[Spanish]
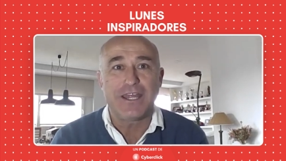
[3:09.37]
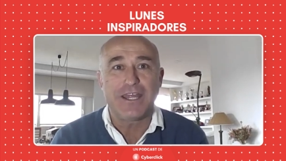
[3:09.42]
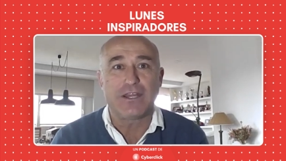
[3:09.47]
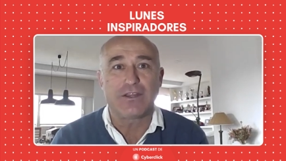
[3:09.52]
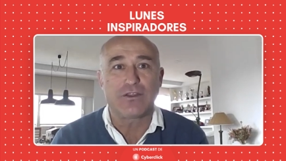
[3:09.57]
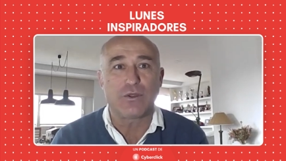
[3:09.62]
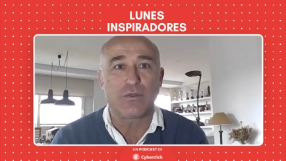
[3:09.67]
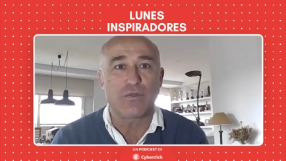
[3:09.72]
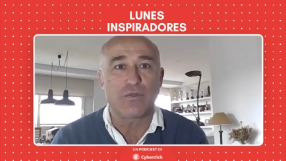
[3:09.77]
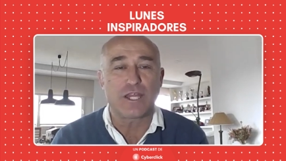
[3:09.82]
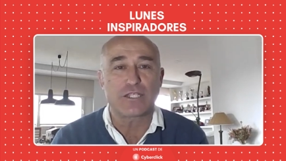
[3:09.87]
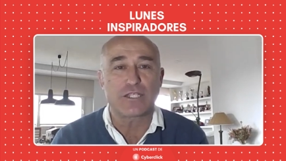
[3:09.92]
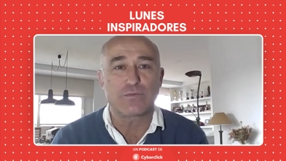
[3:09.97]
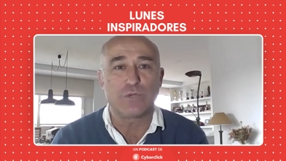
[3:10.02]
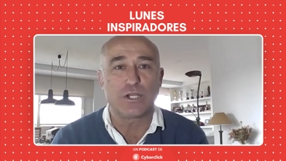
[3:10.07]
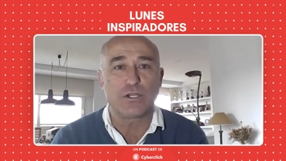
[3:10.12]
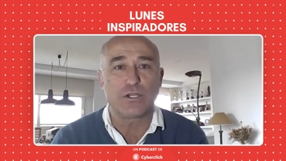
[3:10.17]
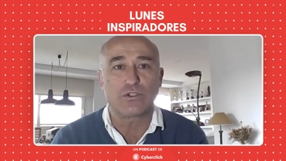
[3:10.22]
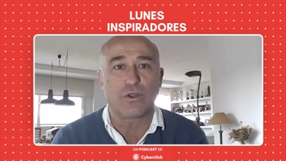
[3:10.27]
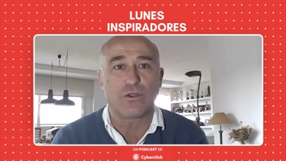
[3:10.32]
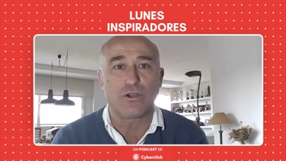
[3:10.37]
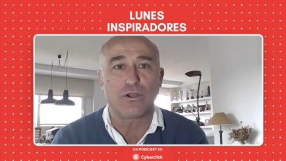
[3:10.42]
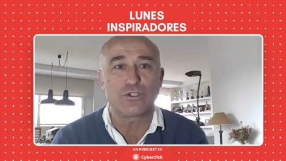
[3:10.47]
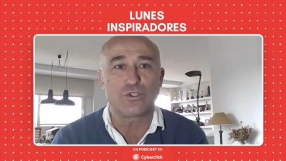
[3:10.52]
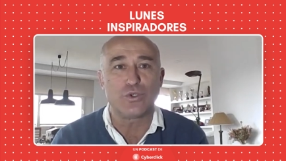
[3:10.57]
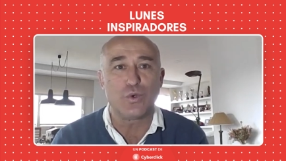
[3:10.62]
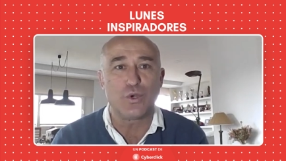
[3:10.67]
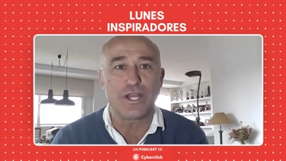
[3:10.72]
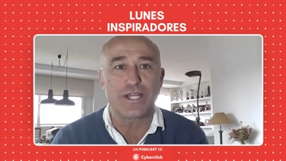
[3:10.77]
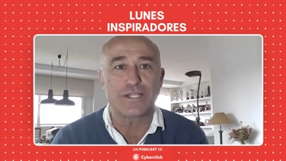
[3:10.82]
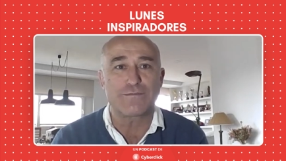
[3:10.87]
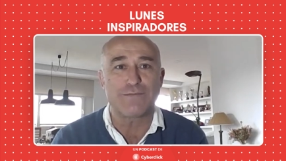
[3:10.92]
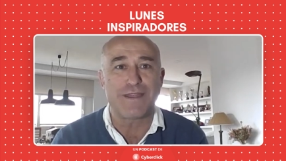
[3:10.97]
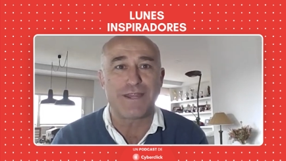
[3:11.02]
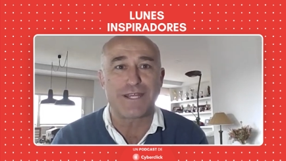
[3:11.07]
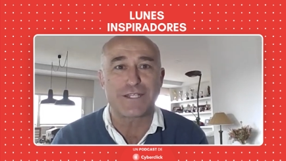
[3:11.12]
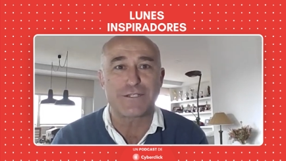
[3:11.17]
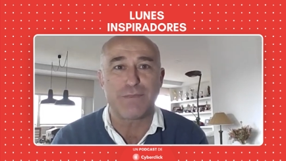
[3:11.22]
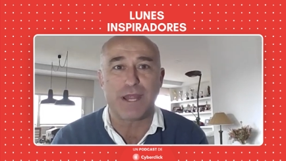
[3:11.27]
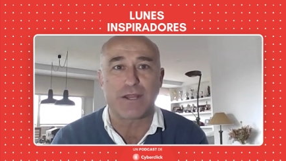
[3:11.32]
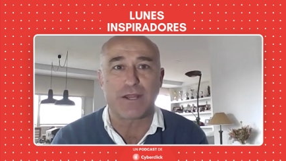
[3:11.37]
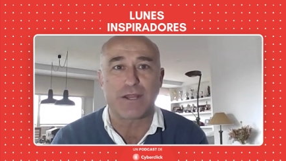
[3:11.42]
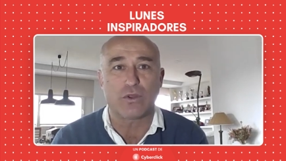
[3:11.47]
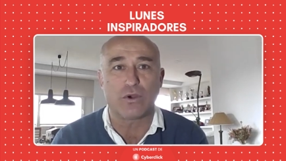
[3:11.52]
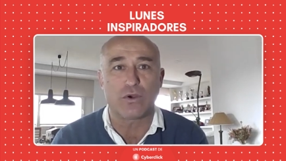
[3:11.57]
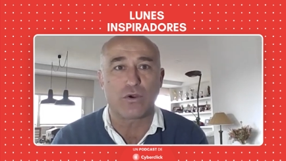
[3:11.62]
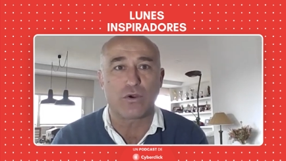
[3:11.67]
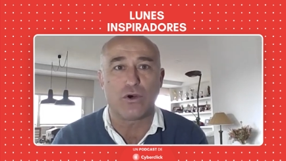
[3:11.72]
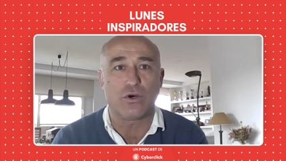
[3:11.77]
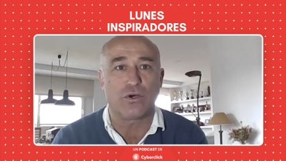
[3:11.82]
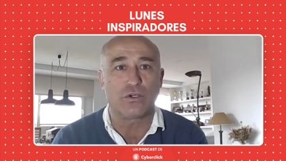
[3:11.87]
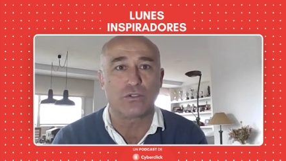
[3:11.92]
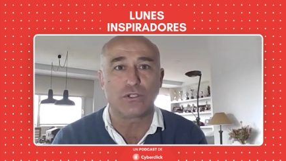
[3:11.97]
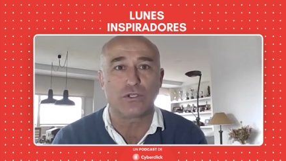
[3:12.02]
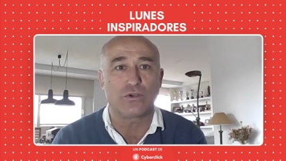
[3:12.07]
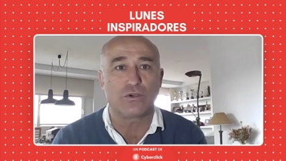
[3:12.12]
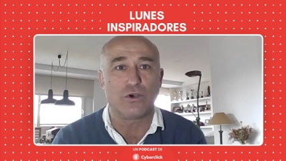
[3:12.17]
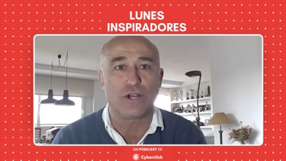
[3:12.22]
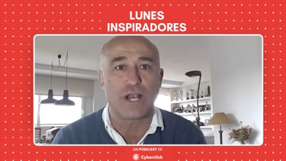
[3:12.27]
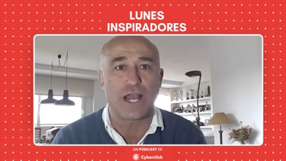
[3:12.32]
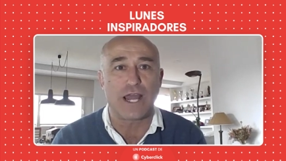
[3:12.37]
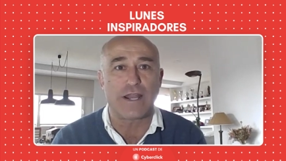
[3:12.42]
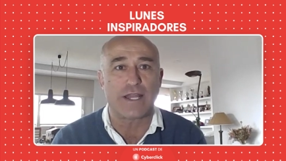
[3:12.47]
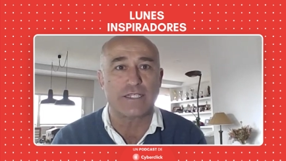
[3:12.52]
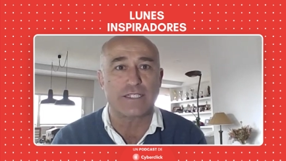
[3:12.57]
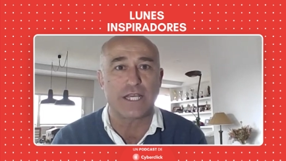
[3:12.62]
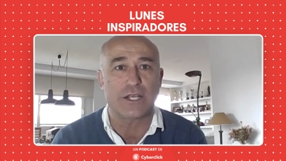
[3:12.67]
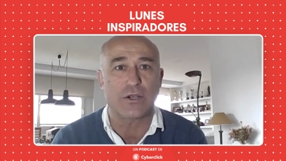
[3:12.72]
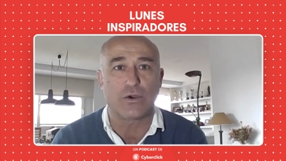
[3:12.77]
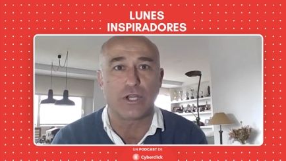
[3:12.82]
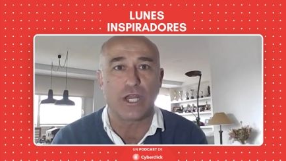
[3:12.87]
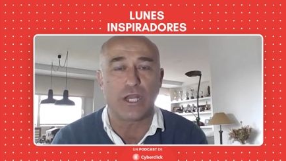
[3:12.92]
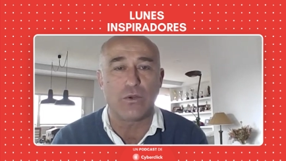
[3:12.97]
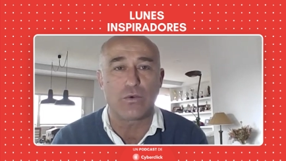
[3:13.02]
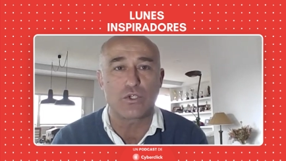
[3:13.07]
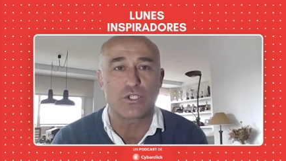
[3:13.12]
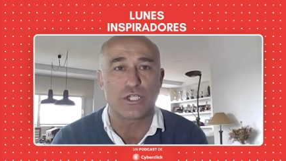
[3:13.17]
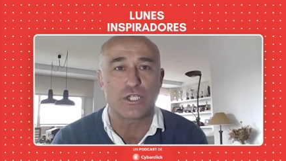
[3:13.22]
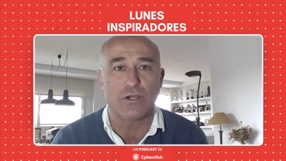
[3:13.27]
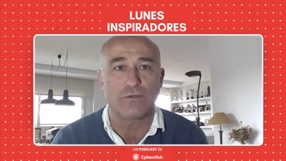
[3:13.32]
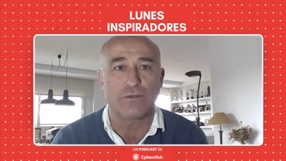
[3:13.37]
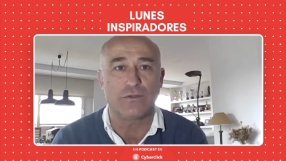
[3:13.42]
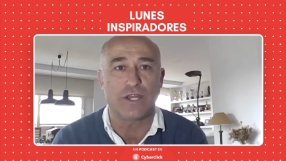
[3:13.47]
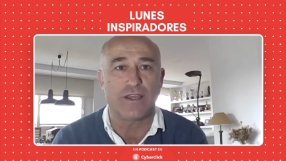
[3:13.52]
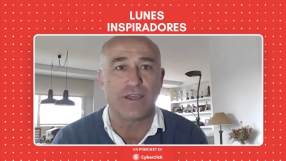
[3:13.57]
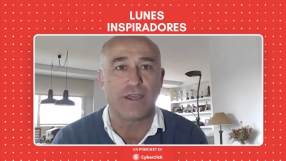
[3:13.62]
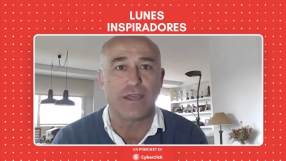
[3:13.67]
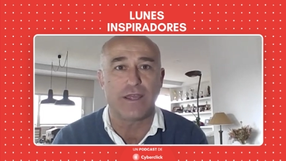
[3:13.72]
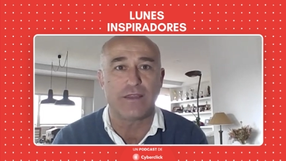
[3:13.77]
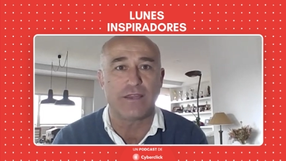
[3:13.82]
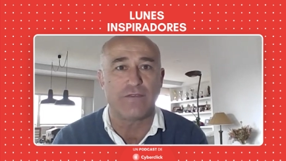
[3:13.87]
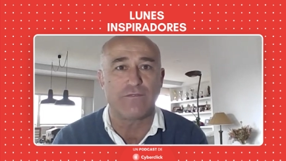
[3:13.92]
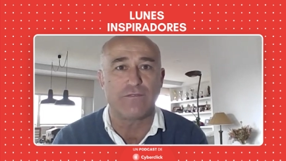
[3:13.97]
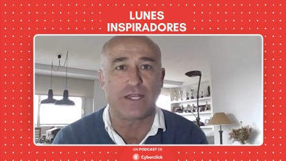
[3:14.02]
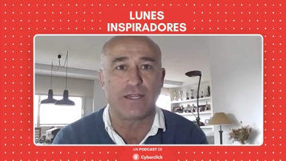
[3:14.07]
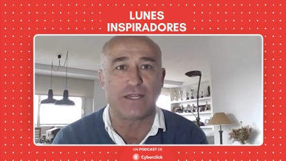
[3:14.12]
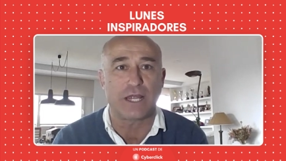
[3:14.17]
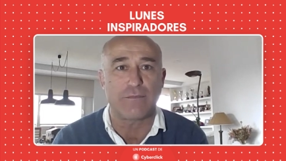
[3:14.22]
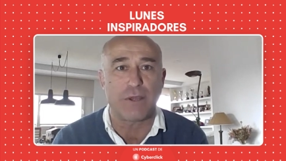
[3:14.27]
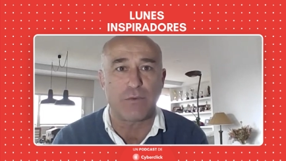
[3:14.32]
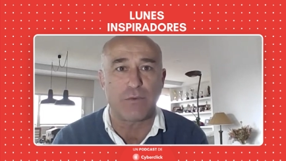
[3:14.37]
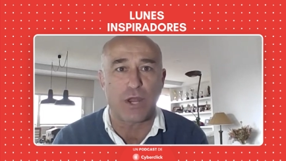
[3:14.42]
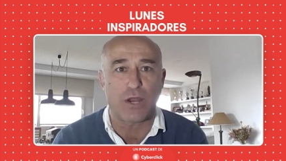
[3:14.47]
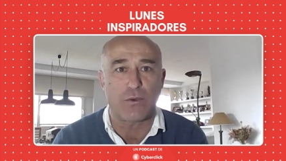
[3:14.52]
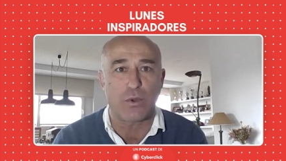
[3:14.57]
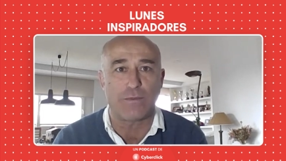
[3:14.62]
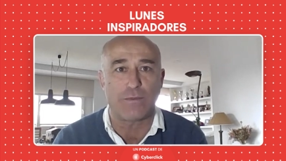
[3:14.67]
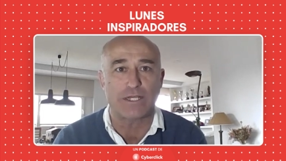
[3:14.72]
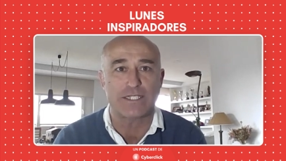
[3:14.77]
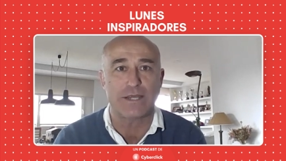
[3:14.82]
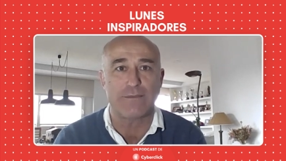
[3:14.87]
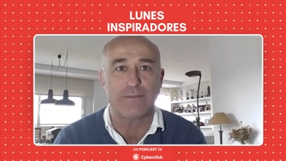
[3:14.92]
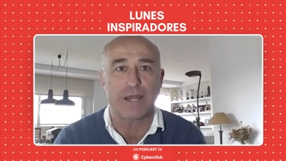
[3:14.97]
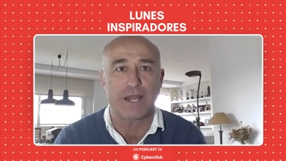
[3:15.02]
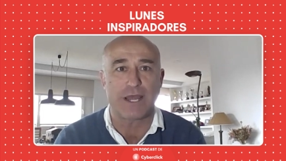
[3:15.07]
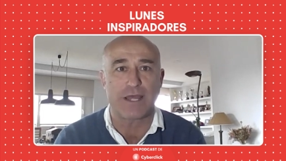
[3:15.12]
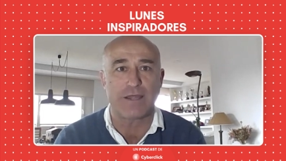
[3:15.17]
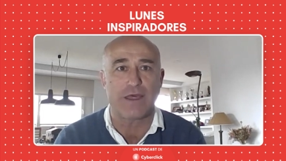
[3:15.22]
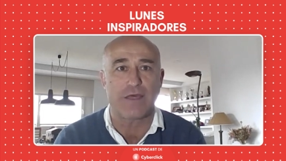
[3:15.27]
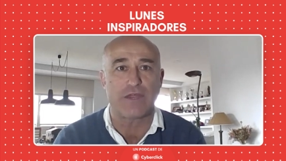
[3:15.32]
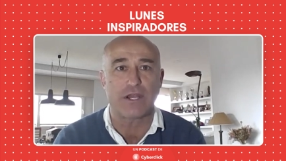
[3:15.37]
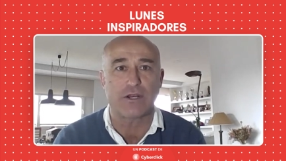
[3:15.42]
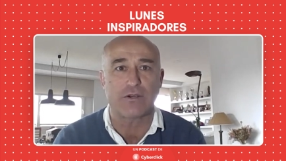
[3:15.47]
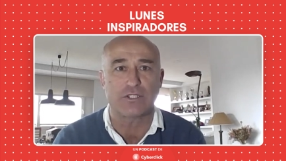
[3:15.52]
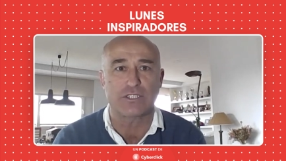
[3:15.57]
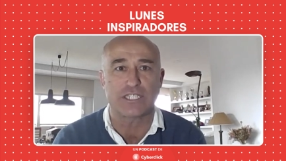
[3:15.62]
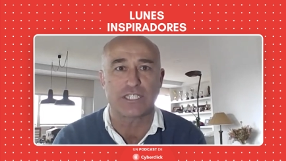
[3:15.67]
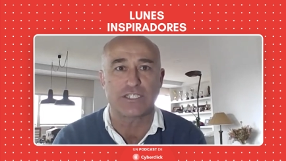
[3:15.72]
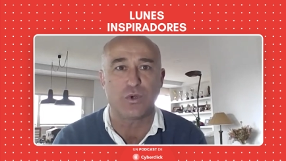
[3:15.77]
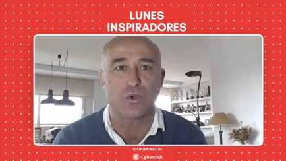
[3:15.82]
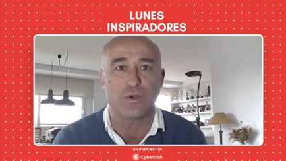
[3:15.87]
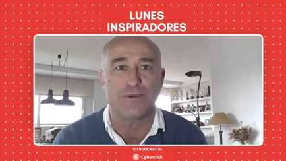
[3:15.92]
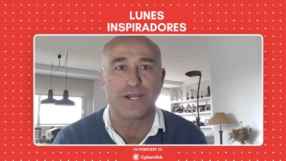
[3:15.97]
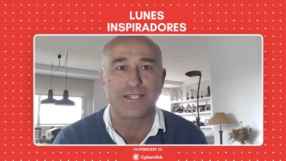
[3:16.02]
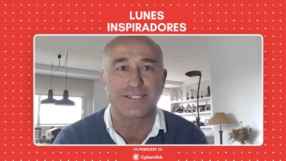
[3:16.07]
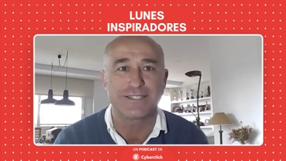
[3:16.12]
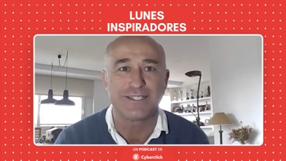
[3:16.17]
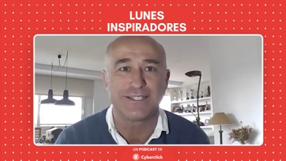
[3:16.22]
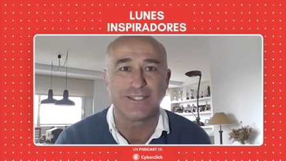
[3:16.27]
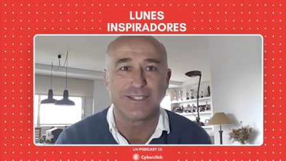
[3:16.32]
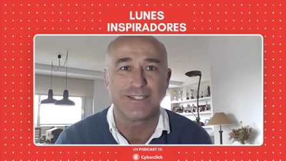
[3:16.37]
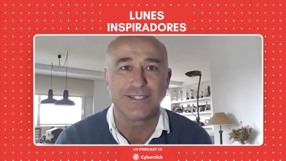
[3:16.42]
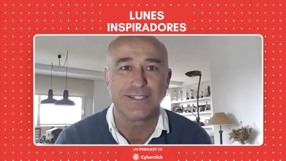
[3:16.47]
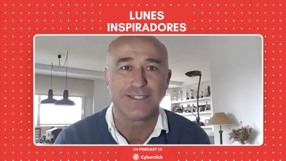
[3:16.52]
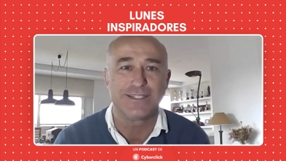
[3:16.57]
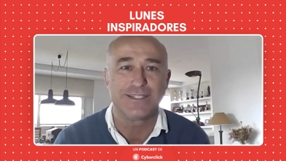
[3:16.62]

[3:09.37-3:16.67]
y entonces, bueno, todos los lunes me despierto con, ganas y con ilusión de, de enfrentarme a una nueva semana y de hacer cosas nuevas.